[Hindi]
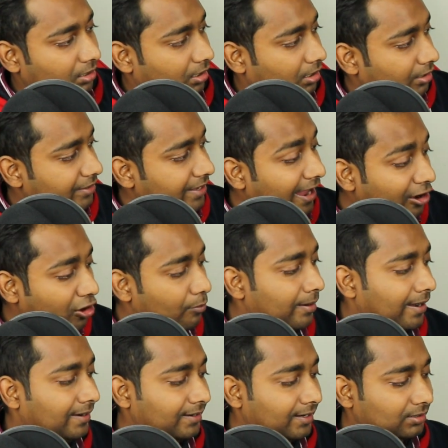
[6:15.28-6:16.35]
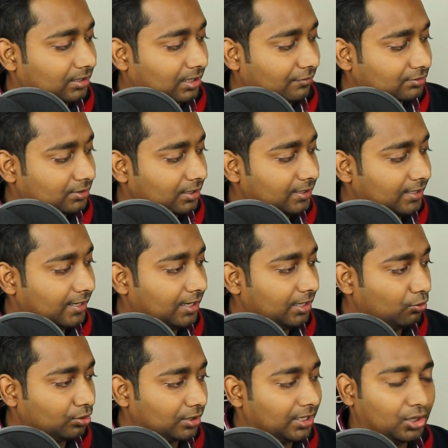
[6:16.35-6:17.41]
आ, हेलो ब्रांड की तरफ से
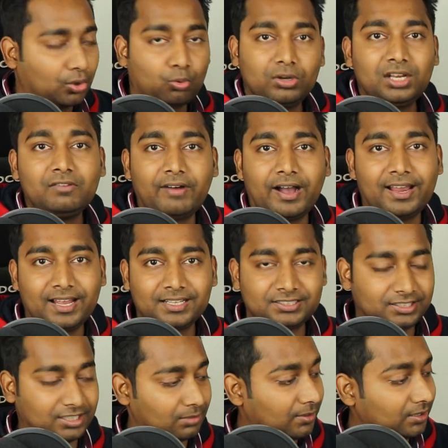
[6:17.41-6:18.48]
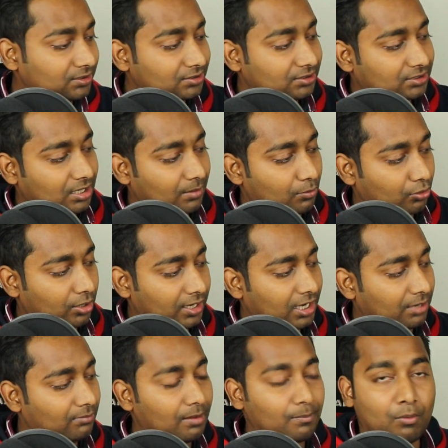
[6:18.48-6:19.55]
ये उनके ट्रोली वायरलेस ईयरबड्स जिसका
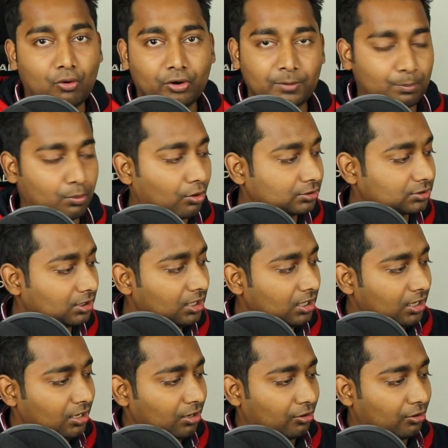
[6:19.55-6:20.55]
मॉडल नेम है मोरी पोर्ट्स